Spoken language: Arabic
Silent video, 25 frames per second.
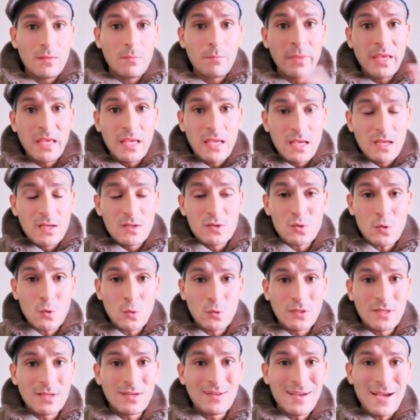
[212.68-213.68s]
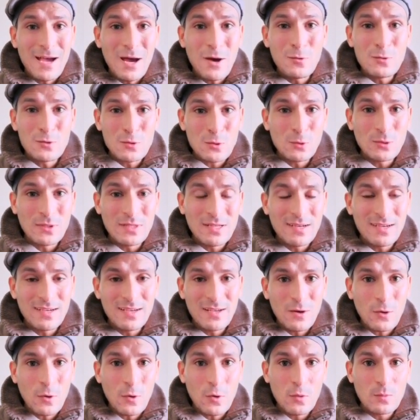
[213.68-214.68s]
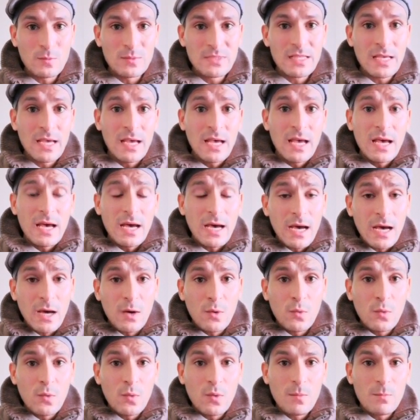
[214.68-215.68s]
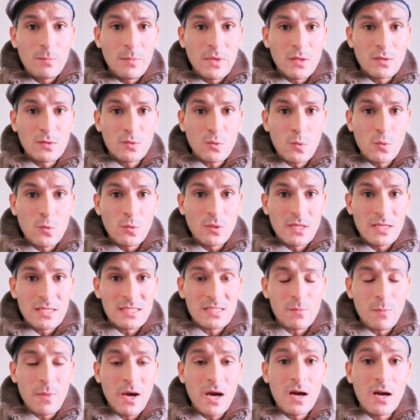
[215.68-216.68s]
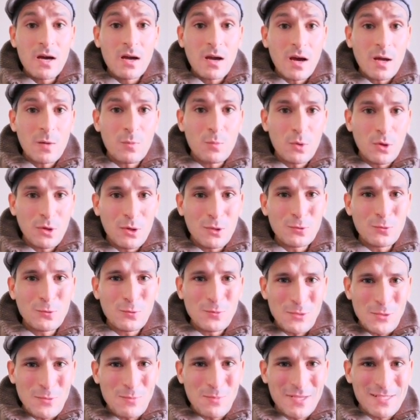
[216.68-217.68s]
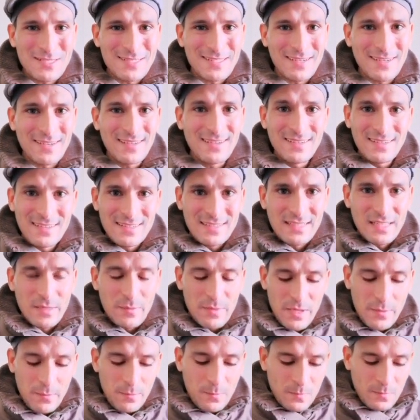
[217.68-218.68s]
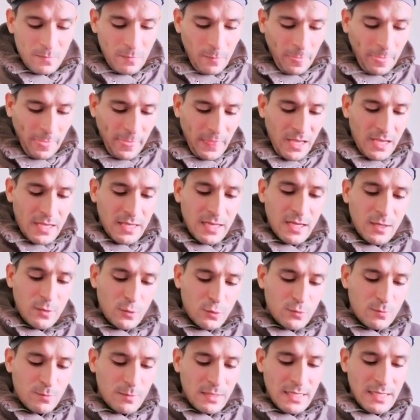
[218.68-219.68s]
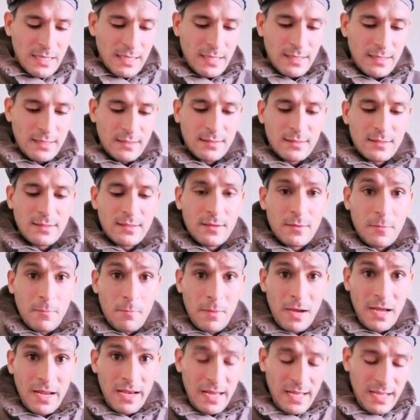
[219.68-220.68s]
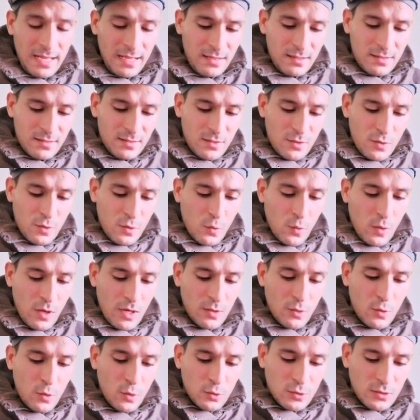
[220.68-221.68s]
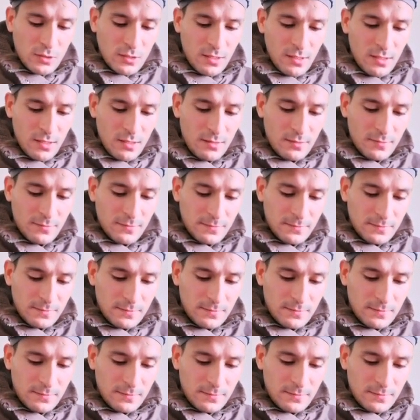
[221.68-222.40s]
بيكنج صودا أو صودا الخبز أو بتكون اسمها كربوناتو بالمصري تمام هناخد منها معلقة وهنحطها